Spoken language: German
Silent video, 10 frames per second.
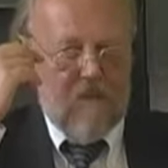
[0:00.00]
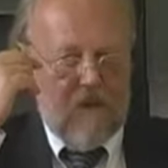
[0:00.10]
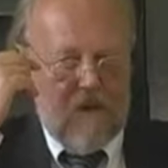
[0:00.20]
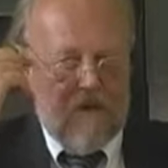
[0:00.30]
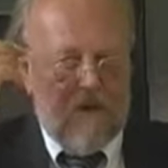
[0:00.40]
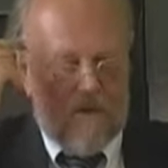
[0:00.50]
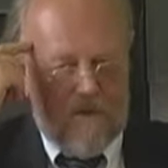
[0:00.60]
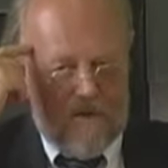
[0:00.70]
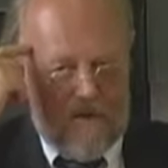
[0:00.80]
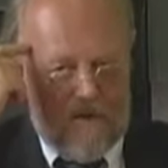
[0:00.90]
äh, in,
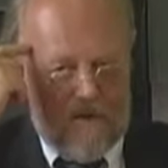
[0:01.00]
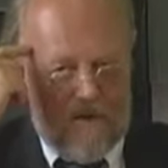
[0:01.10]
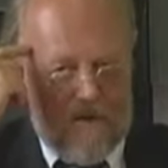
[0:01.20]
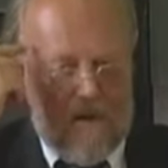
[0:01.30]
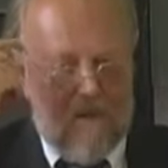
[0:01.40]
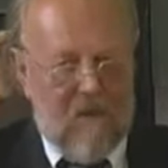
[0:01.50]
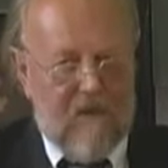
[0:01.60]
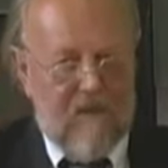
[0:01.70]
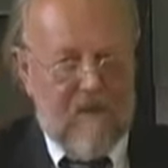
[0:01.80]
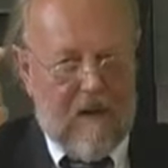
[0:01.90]
ins Hirn,
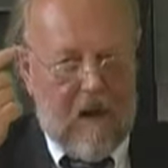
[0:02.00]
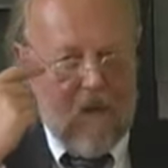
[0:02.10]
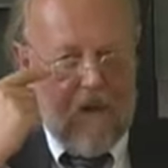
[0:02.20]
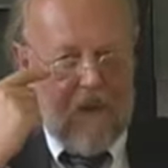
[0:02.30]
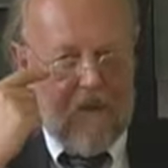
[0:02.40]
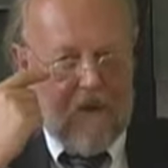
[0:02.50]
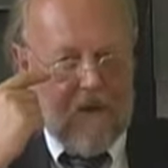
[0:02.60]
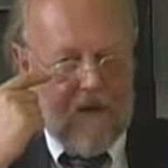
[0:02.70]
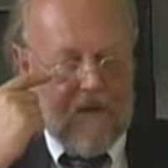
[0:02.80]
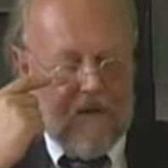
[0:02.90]
wird mit dem Auge
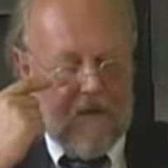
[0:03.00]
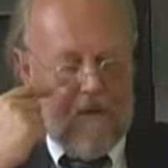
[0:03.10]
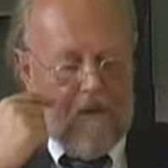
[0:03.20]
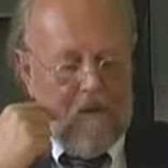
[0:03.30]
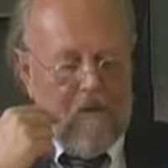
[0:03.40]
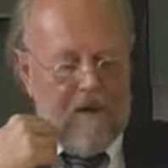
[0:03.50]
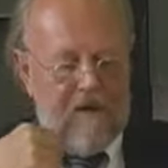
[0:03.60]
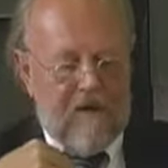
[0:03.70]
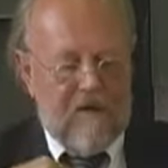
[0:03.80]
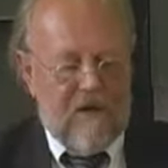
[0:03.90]
abgeglichen, und
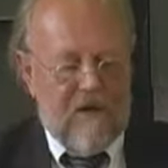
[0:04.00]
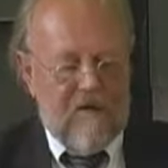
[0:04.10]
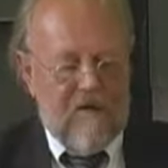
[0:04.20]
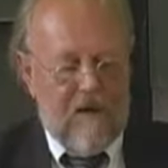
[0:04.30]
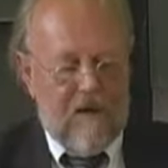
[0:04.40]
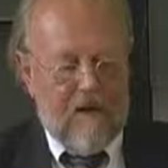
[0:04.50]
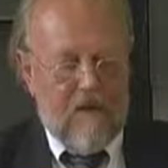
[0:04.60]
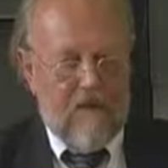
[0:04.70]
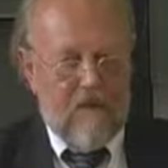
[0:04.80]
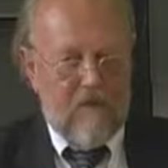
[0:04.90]
dann entscheiden sie
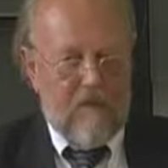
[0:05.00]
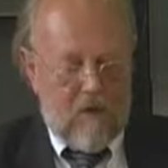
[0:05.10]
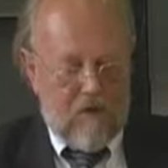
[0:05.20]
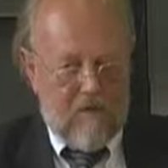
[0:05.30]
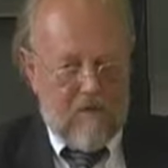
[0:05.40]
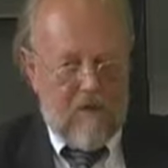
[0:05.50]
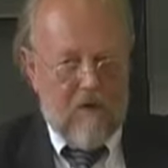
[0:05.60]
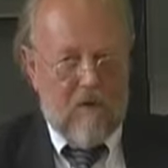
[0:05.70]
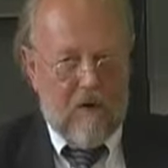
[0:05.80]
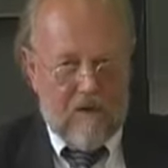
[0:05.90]
eigenhändig, ob sie kotzen
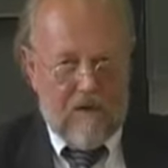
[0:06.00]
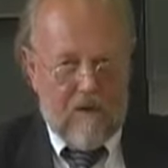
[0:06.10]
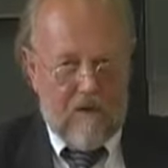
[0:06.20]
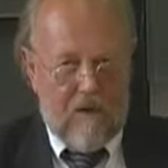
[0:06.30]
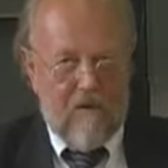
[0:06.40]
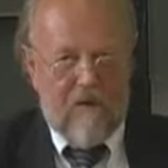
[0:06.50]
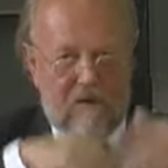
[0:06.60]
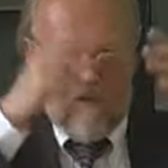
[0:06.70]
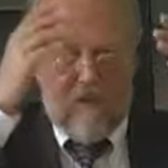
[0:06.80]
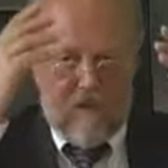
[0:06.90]
sollen oder nicht. Also wenn
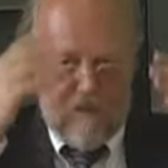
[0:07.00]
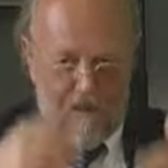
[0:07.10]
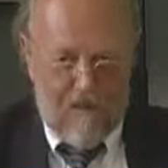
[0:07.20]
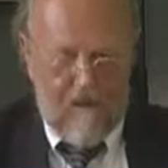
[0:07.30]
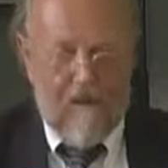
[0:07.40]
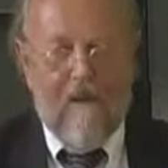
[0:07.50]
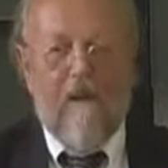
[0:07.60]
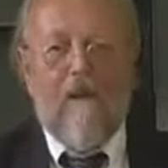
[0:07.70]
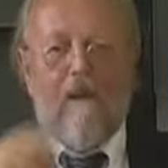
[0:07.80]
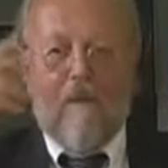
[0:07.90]
es zum Beispiel
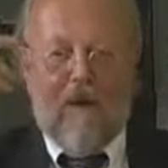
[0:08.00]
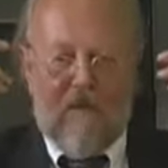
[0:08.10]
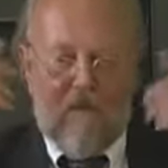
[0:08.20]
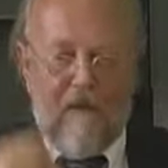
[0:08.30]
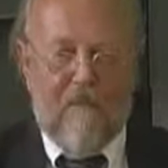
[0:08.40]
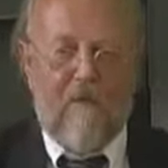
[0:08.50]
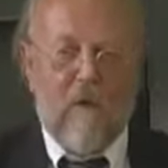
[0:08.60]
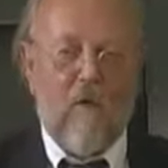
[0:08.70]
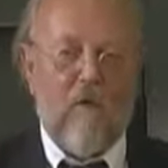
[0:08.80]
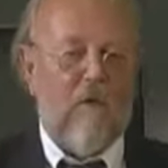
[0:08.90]
auf dem Dampfer
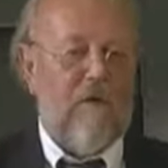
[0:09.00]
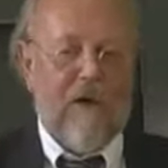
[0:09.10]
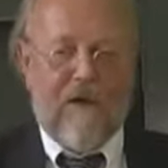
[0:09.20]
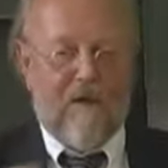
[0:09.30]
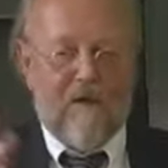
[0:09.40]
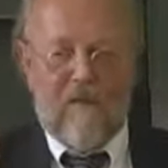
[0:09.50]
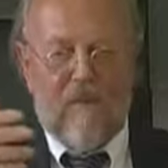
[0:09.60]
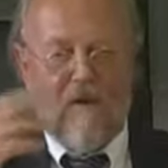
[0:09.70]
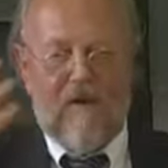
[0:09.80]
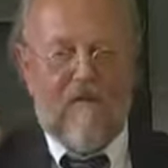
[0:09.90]
hoch und runter geht, dann
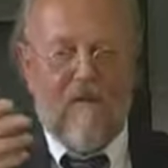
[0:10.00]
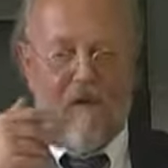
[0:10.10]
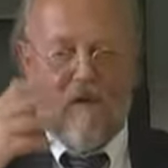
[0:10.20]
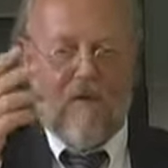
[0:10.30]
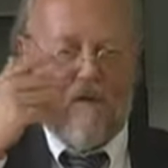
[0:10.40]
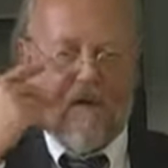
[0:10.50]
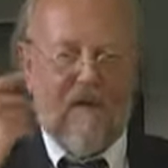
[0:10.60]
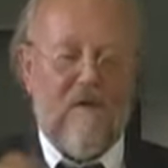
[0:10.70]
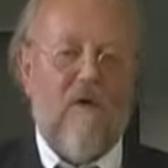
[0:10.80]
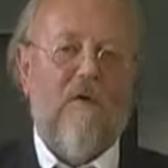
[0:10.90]
spielen die Verrückten, das kann
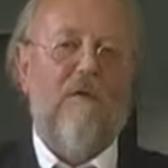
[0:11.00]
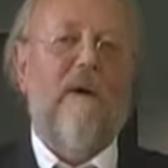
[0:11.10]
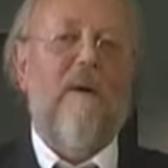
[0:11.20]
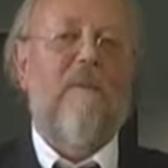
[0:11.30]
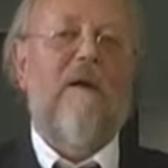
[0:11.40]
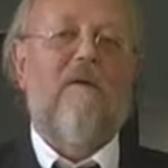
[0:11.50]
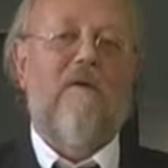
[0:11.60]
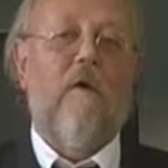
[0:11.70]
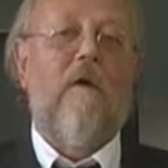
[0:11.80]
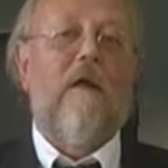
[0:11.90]
das Auge nicht mehr abgleichen.
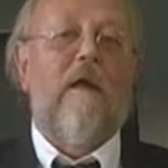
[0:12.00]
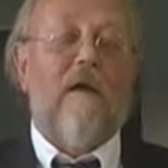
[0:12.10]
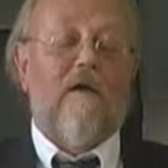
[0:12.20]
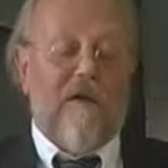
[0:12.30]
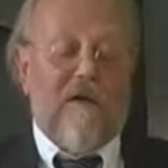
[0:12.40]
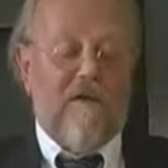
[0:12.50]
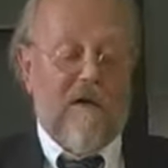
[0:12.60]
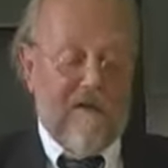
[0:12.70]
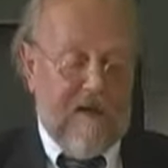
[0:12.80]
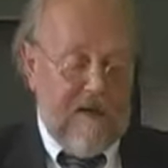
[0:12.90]
So, es sind also
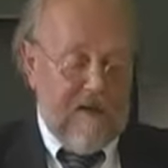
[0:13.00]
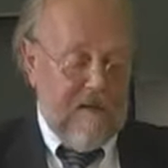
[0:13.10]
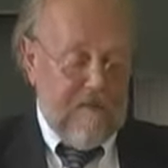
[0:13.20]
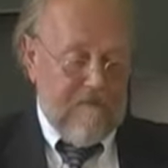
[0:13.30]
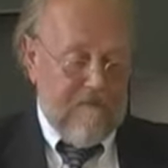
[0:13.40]
letztendlich